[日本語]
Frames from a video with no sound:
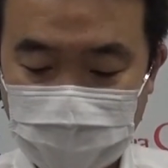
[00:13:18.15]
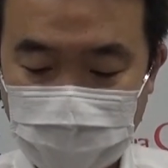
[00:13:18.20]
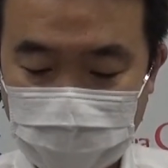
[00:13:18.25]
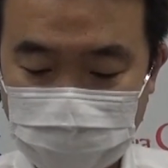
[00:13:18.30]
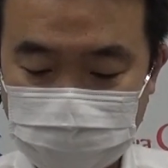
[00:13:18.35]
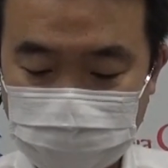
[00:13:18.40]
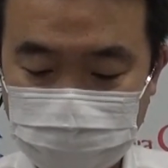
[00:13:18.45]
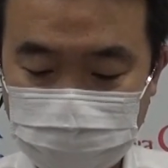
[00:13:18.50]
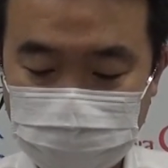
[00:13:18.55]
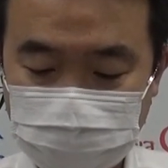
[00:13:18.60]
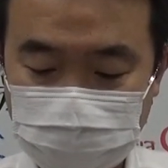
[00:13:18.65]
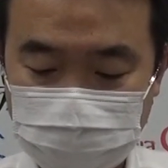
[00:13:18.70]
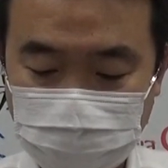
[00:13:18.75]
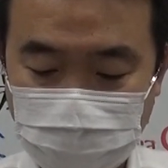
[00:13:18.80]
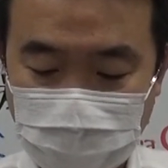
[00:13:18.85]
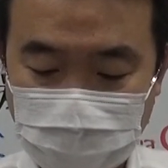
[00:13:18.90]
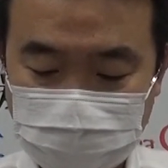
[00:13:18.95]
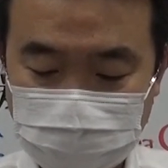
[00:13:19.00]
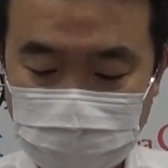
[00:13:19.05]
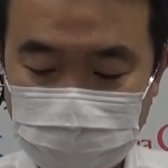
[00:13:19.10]
う習志野市
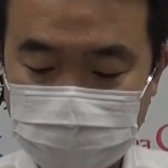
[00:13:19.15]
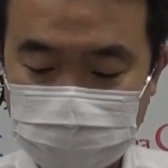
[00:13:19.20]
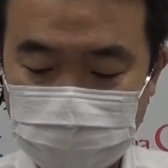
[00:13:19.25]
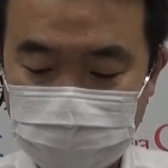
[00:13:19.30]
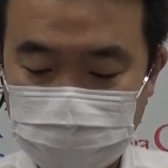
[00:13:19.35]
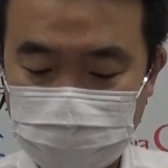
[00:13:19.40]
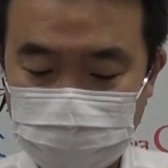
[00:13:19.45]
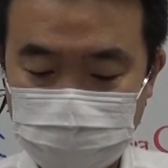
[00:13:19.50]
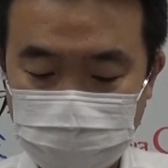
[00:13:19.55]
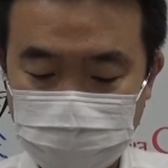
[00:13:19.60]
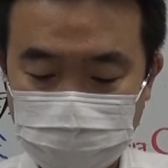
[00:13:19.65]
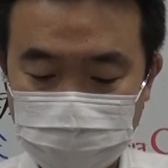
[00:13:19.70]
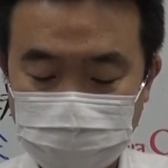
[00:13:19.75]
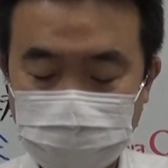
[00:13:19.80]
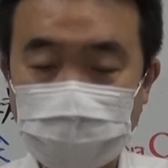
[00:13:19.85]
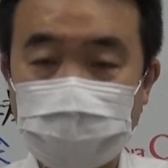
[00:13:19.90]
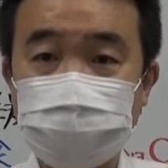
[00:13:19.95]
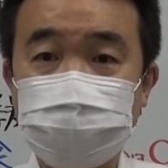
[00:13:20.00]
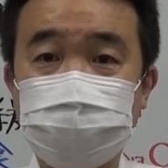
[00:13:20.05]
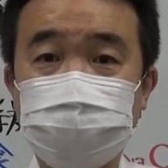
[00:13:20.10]
の新しい
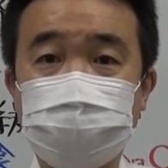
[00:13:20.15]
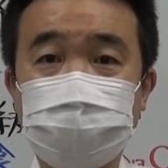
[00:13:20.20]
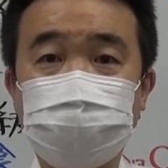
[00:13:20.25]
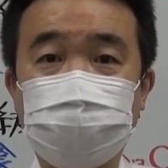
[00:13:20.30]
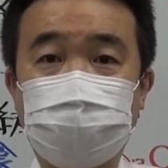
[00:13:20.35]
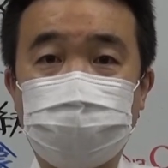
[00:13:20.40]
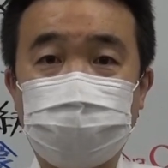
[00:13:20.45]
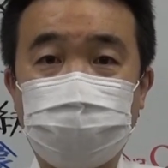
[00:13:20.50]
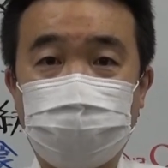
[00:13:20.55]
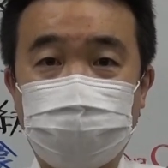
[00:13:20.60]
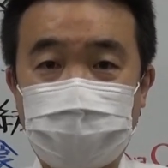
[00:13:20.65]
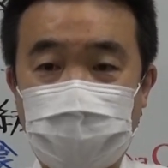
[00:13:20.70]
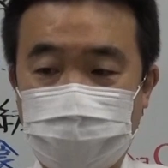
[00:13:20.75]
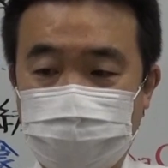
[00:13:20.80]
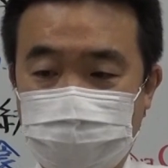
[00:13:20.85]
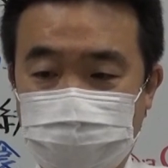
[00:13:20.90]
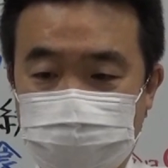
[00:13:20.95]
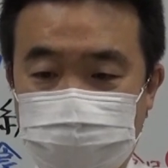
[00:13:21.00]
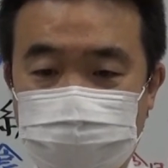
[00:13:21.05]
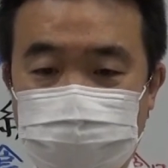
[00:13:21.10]
ルールは次の4
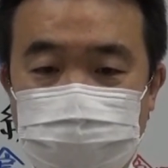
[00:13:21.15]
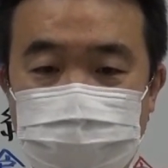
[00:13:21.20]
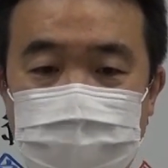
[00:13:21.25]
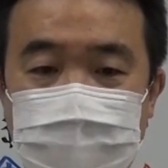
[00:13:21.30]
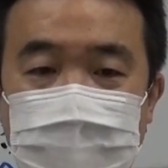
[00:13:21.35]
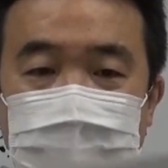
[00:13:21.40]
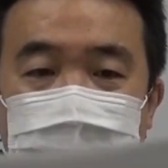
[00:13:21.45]
点です